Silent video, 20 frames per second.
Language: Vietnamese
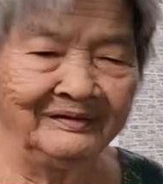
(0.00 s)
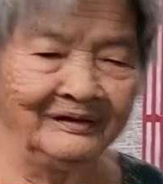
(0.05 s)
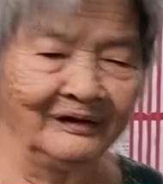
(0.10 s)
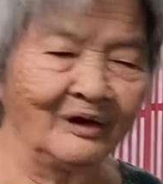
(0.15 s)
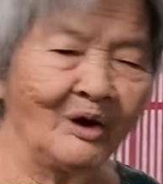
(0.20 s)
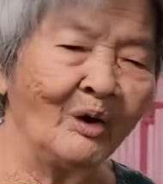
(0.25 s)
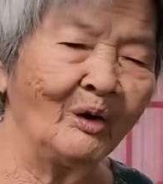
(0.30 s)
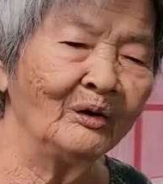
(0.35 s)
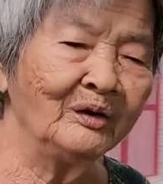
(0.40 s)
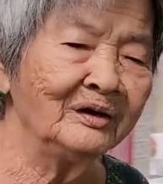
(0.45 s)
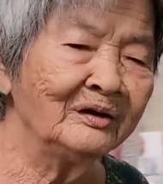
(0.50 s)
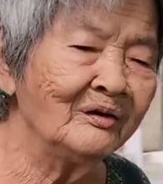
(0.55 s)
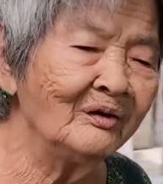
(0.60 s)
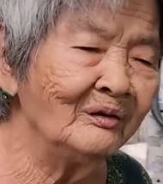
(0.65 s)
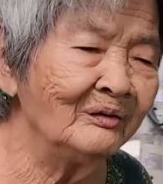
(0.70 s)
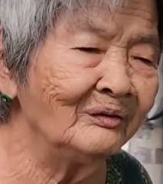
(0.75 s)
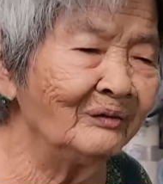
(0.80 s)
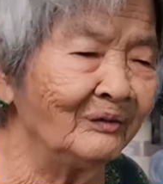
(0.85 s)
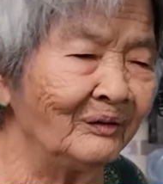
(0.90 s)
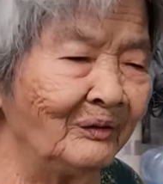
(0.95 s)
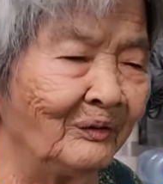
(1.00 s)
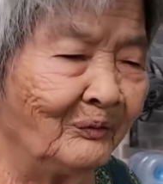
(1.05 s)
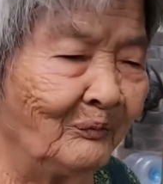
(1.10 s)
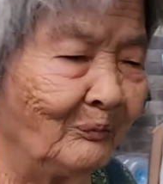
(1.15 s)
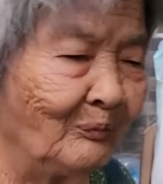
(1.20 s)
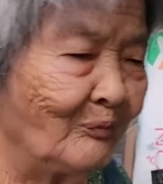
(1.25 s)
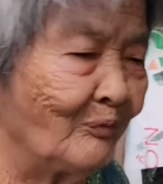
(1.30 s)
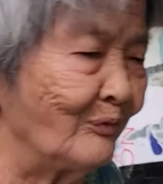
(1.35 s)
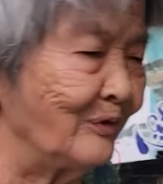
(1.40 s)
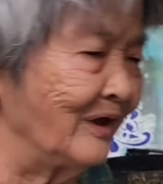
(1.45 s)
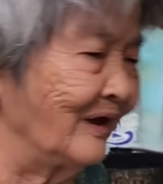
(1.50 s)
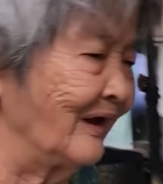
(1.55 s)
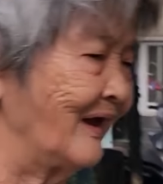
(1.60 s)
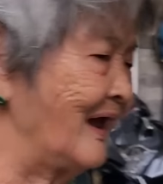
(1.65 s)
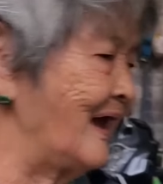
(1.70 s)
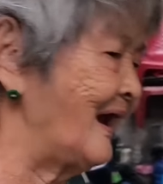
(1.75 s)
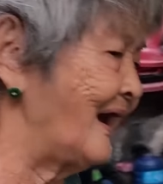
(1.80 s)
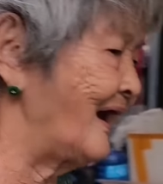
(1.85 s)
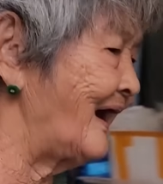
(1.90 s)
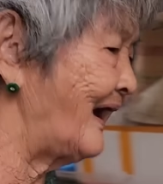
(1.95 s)
Thôi cứ phiền hà
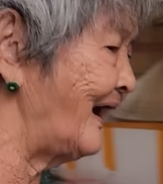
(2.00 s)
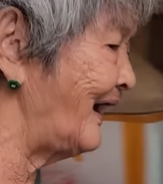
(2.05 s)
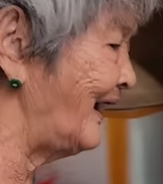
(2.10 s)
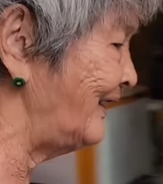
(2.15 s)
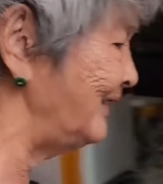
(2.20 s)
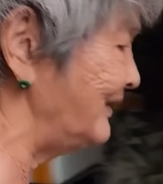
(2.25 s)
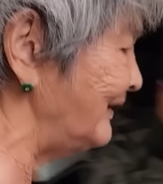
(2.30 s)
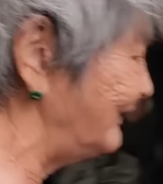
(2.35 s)
ai đây.